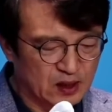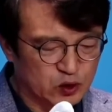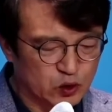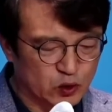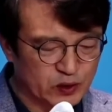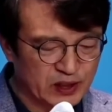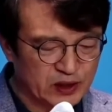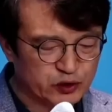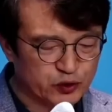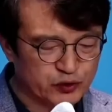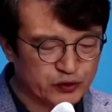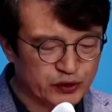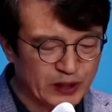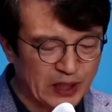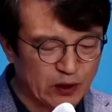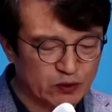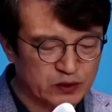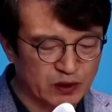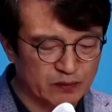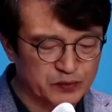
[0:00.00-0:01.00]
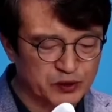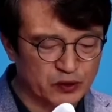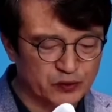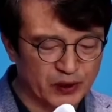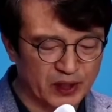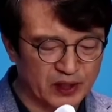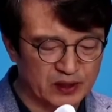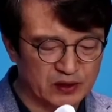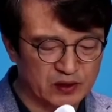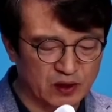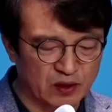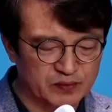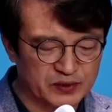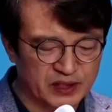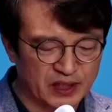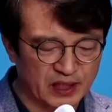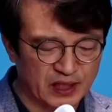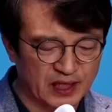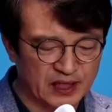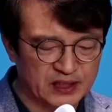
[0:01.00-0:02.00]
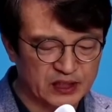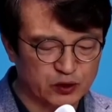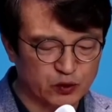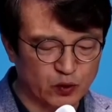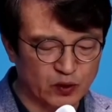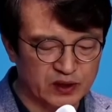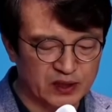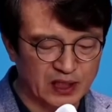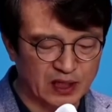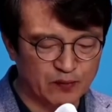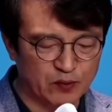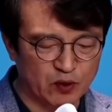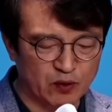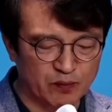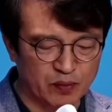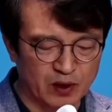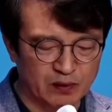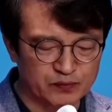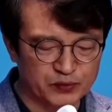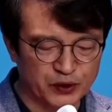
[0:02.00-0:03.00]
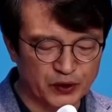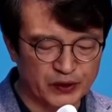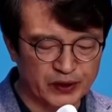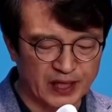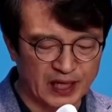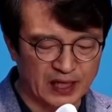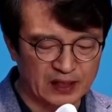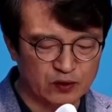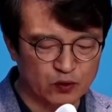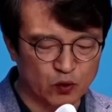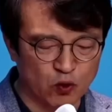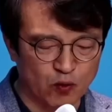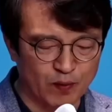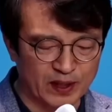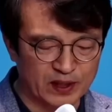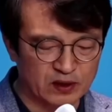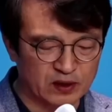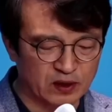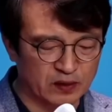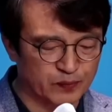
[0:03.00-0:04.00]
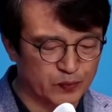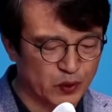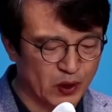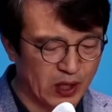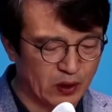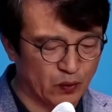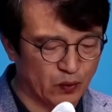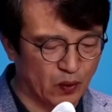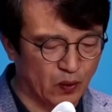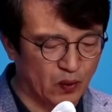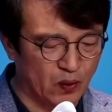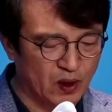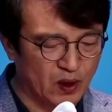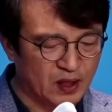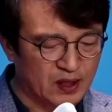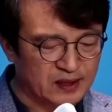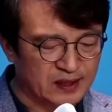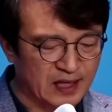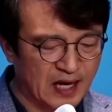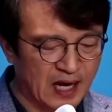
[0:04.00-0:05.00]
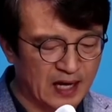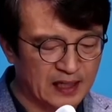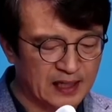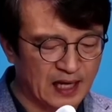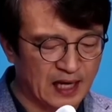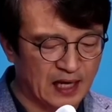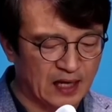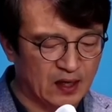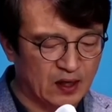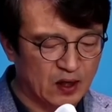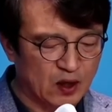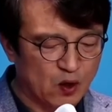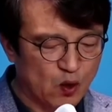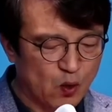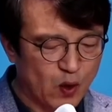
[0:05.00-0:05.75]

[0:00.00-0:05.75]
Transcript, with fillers: 조작 수사로 점철된 검찰의 직권남용 범죄에 대한 고발을 검토하고 나아가